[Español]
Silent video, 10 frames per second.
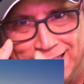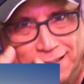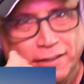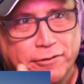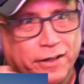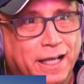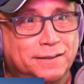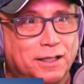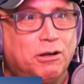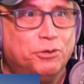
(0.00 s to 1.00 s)

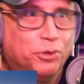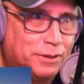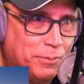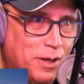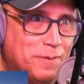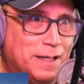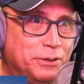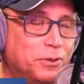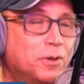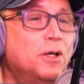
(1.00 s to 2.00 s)
insignificantes cuando estamos
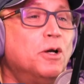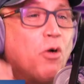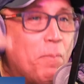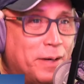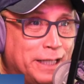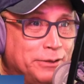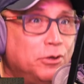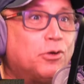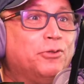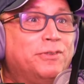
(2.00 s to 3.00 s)
hablando,
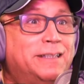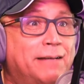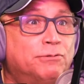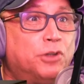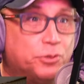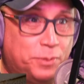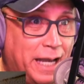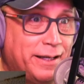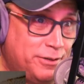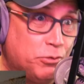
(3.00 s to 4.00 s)
comparándolo con tantos
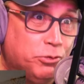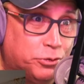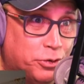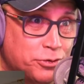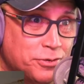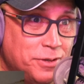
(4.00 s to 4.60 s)
viajes juntos.